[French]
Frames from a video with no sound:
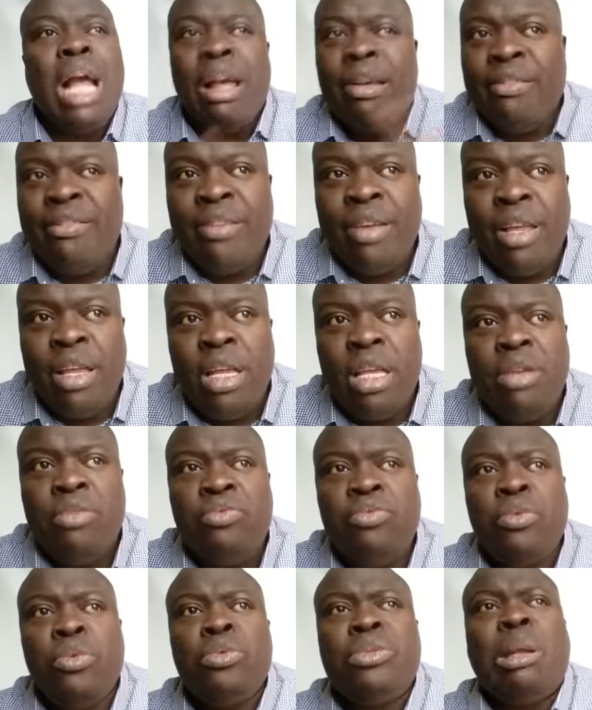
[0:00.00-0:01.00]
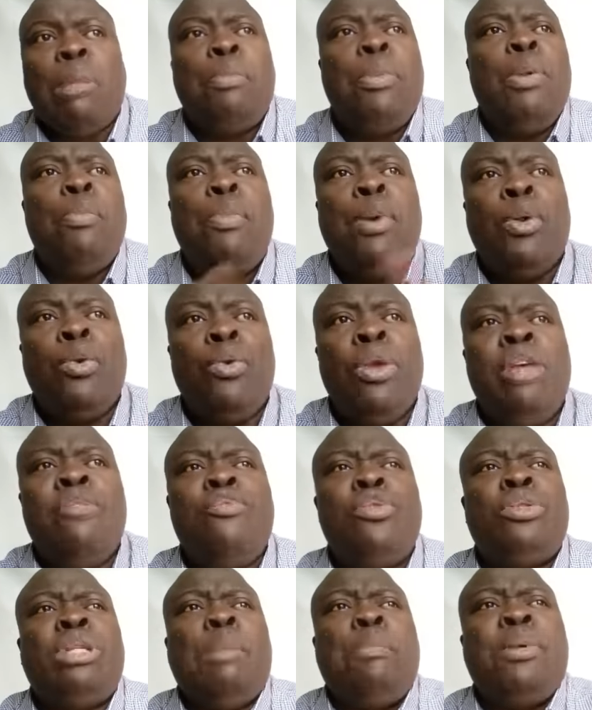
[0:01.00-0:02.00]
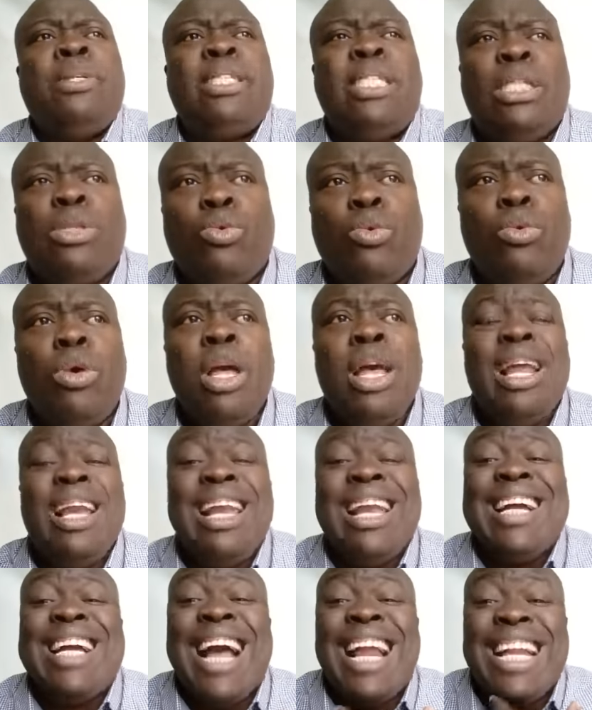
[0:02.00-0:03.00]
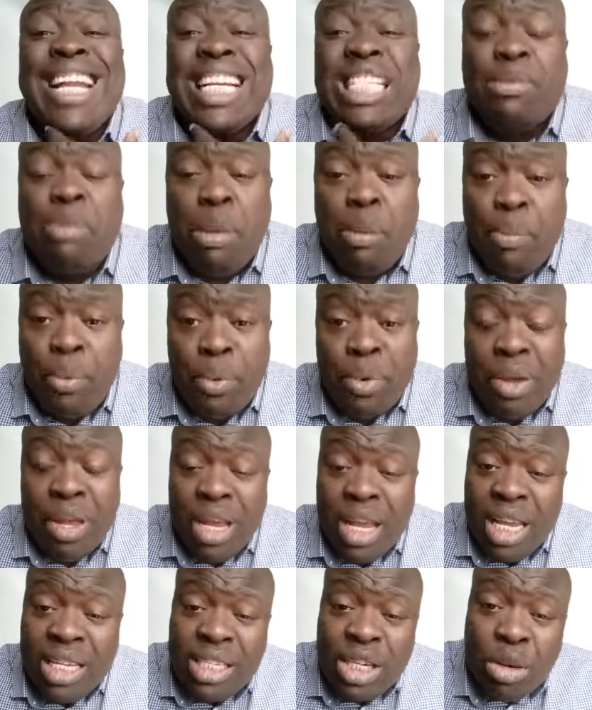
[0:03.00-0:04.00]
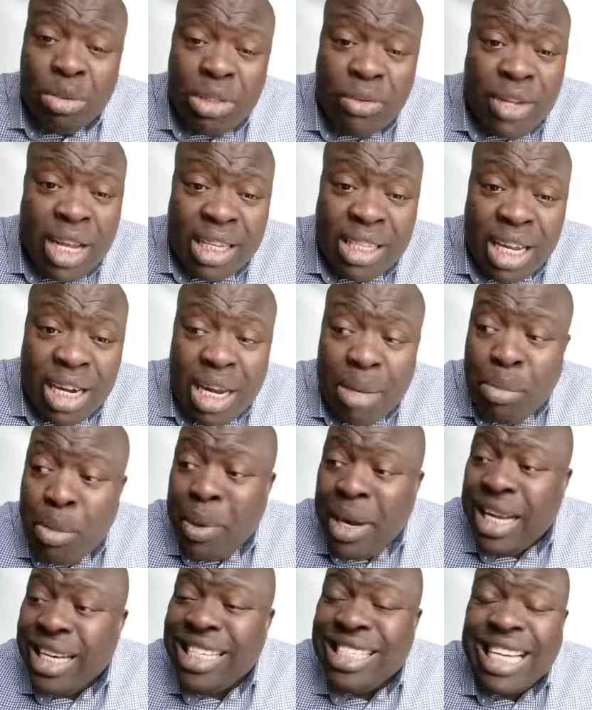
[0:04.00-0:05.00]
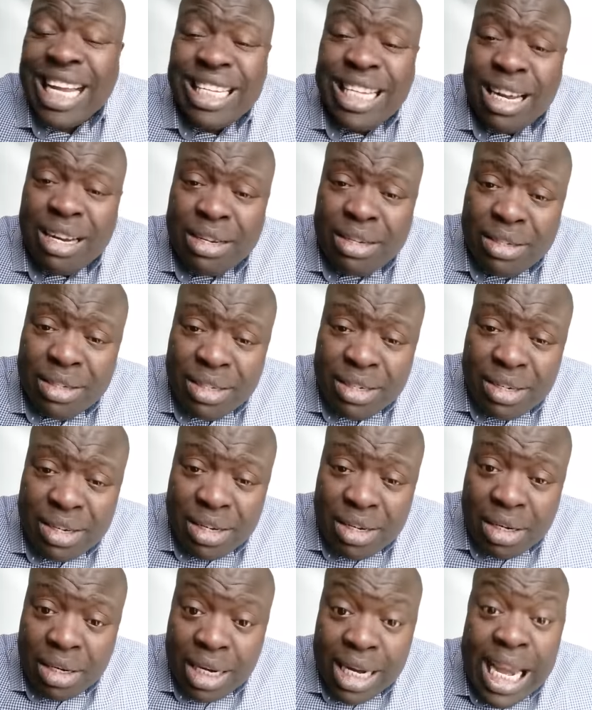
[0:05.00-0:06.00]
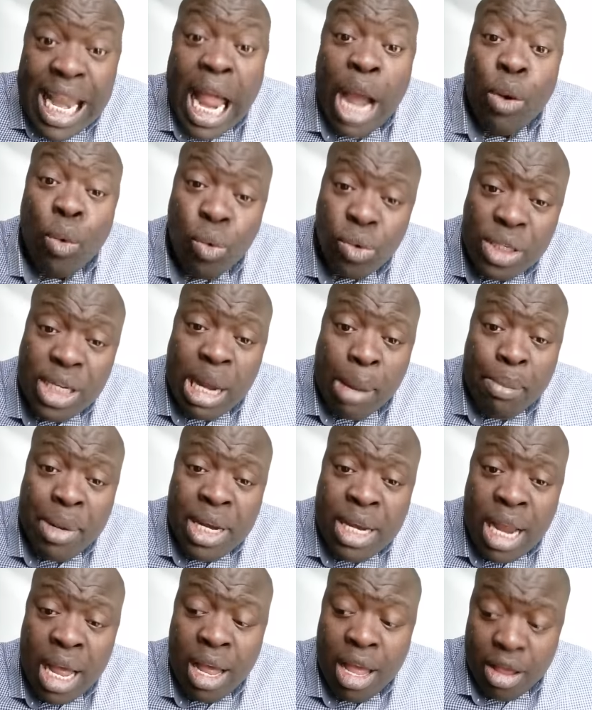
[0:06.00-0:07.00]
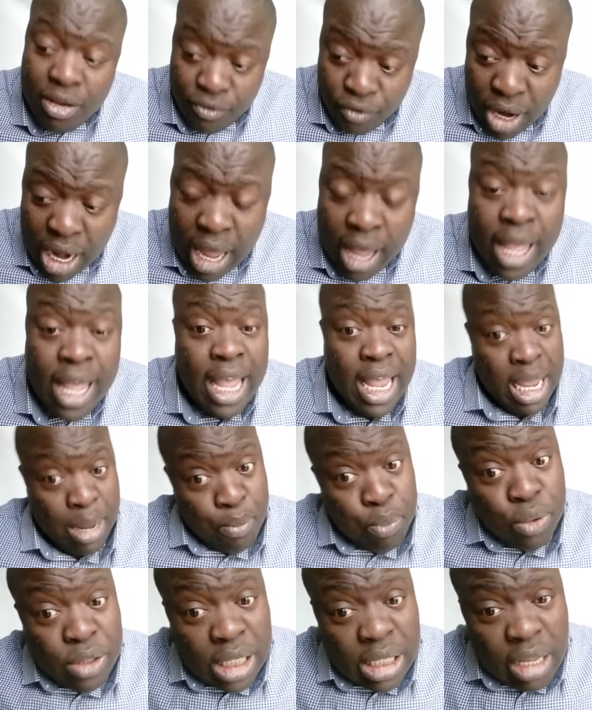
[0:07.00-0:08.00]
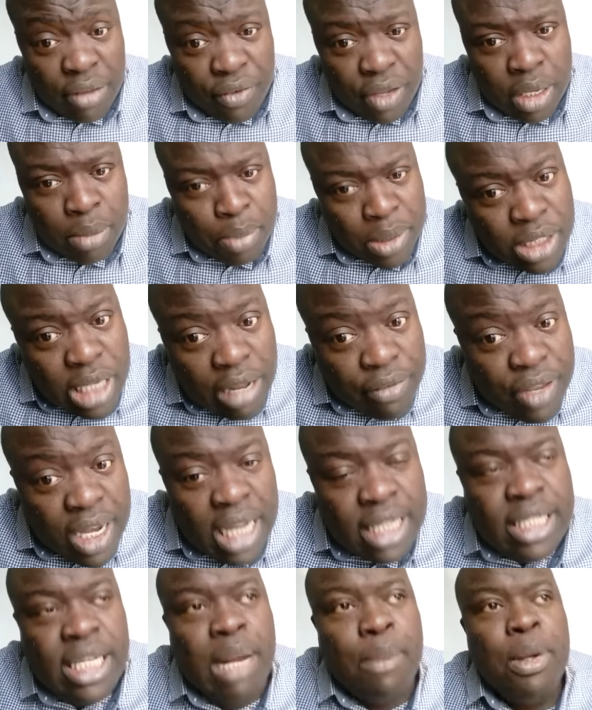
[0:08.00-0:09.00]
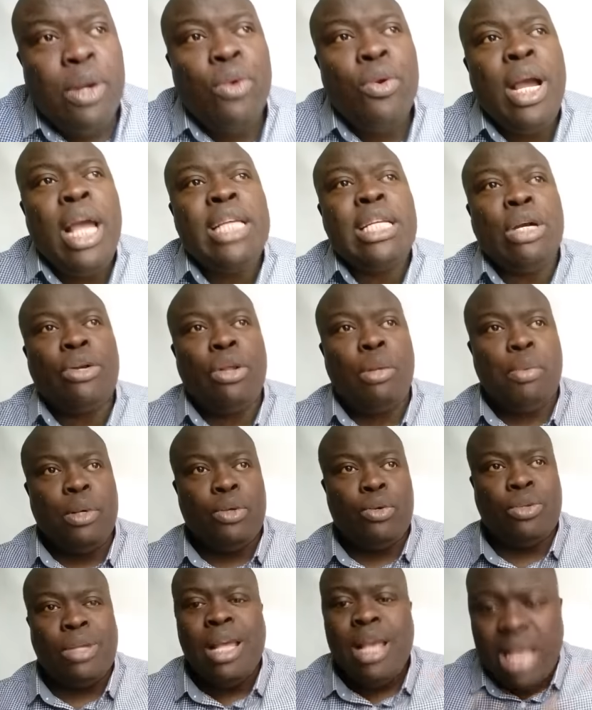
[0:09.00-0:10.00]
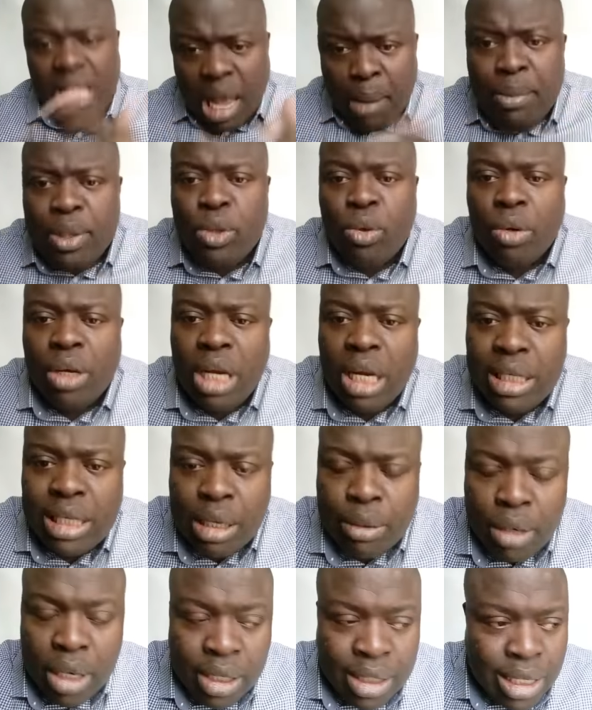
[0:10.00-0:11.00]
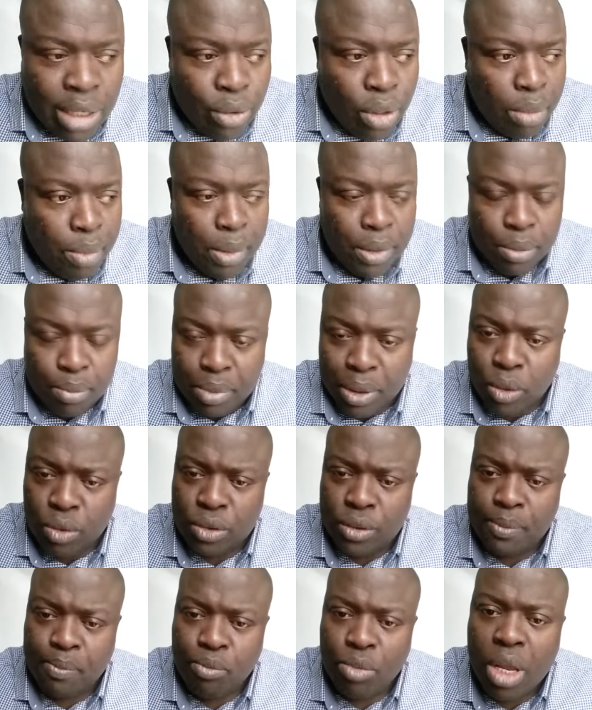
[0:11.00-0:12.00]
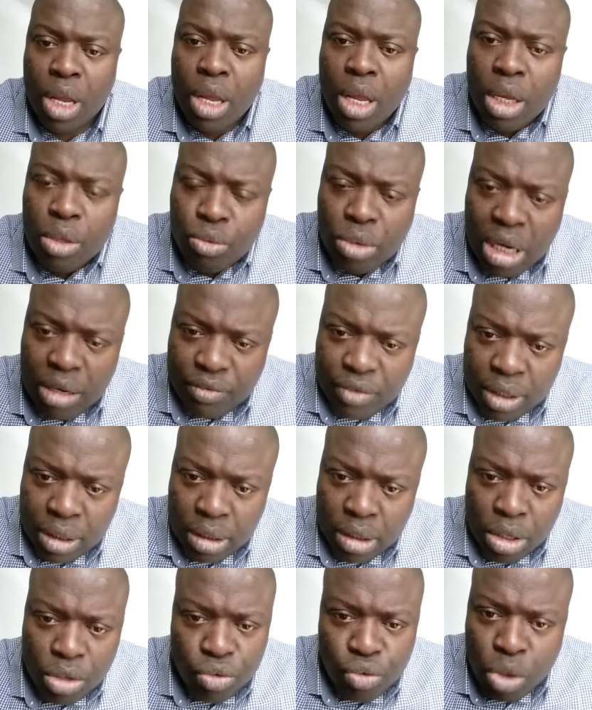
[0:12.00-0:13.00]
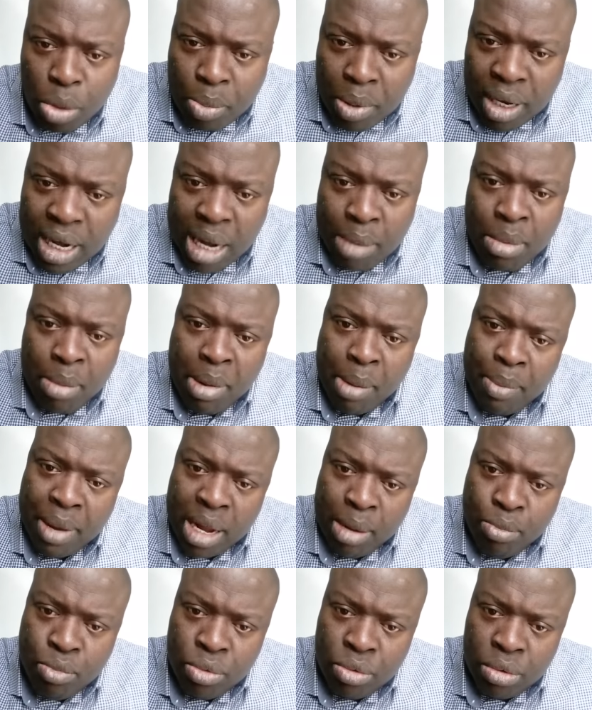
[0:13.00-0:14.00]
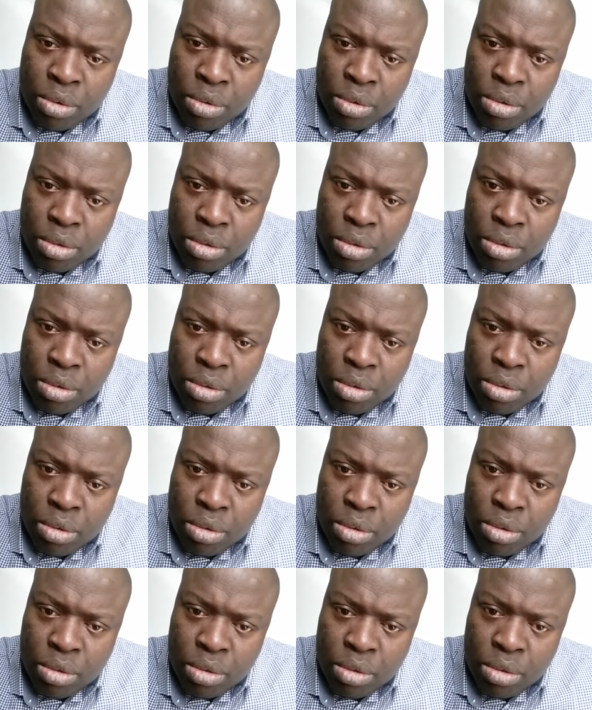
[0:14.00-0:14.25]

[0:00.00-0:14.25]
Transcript: carver, il faut taper le berroulé, il faut taper six coups. Les gars ne restent même plus. Et c'est comme ça que vous entendez moi les crises cardiaques la course mine voilà. Et pour cette fille, parce que la fille a dit là-bas que le gars éjaculé précoce. Admettons qu'il a éjaculé précoce. pour la fille, tu le prends calmement par amour.